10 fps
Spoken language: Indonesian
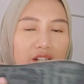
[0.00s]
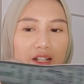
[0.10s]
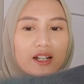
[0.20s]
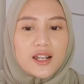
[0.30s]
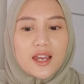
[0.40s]

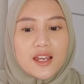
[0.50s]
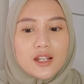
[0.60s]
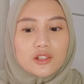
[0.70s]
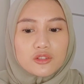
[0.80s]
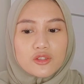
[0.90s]
Faradela
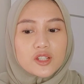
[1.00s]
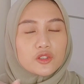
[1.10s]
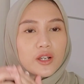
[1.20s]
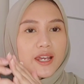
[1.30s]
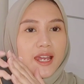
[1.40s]
terus ini
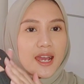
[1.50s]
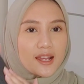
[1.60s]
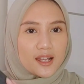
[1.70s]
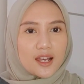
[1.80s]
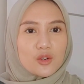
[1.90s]
tuh kayak
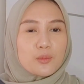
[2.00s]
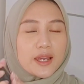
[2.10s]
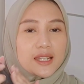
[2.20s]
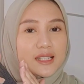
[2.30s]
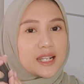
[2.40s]

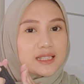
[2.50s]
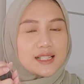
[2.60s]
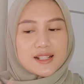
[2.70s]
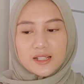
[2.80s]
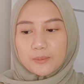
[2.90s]
lumayan anti
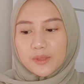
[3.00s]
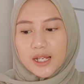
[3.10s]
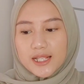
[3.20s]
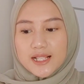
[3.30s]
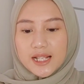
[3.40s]
slip
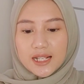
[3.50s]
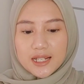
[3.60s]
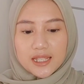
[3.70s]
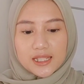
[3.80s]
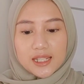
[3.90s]
guys karena
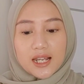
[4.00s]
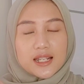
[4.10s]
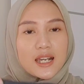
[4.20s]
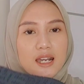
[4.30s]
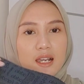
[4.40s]
ininya
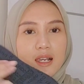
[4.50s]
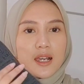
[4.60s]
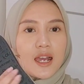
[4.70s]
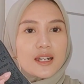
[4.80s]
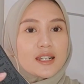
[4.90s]
enggak
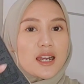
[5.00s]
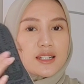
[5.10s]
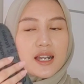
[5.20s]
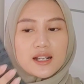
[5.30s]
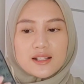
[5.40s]

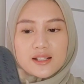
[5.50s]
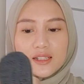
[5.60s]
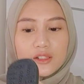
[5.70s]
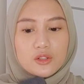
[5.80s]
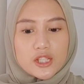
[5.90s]
agak-agak keset
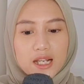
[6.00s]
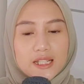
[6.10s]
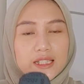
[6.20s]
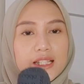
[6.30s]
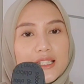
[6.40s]
gitu sih
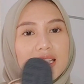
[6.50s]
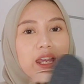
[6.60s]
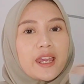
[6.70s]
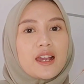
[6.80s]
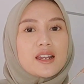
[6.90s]
karetnya jadi
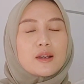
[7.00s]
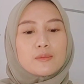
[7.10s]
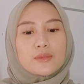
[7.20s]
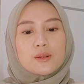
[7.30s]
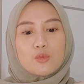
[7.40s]
kayak nggak
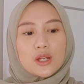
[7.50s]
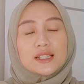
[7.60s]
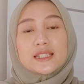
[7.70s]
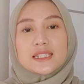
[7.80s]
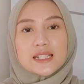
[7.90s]
ngebuat
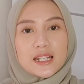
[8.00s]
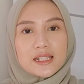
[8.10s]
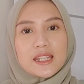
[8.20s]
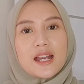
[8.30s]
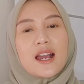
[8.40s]
licin
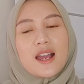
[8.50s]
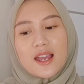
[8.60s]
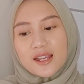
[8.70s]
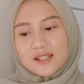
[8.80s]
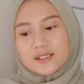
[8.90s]
ketika
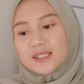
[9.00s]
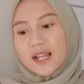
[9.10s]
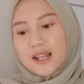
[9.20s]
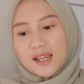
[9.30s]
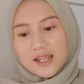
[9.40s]

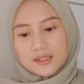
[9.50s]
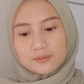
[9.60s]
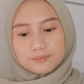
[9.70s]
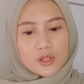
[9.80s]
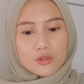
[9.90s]
jalan
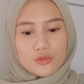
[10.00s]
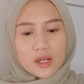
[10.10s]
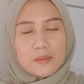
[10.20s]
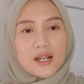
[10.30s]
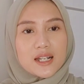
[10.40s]
terus aku
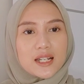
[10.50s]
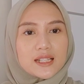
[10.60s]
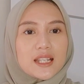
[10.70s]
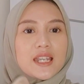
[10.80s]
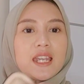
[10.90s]
suka banget
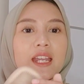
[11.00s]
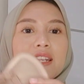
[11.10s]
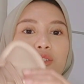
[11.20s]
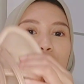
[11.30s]
ini